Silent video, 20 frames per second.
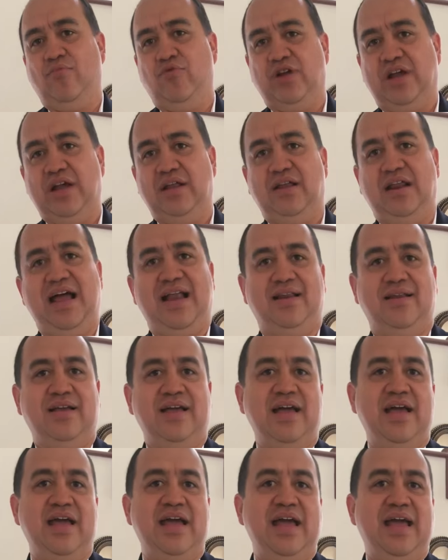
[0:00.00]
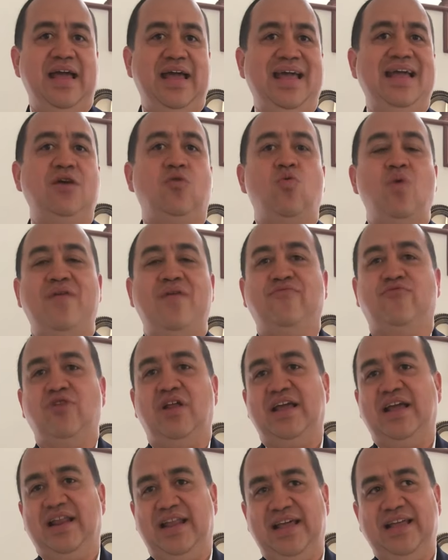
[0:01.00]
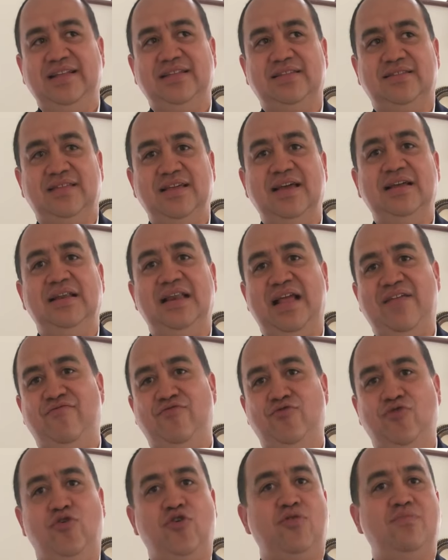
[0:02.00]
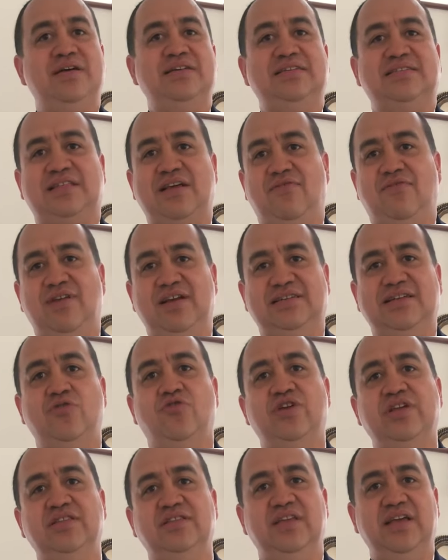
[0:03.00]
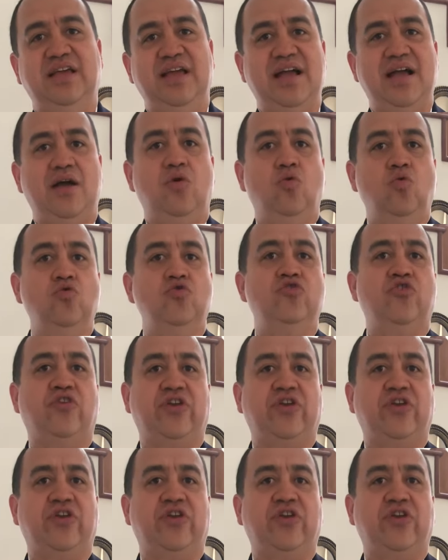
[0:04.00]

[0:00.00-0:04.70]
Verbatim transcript: muy general. En cuanto al gerente, las normas establecen hoy en día unos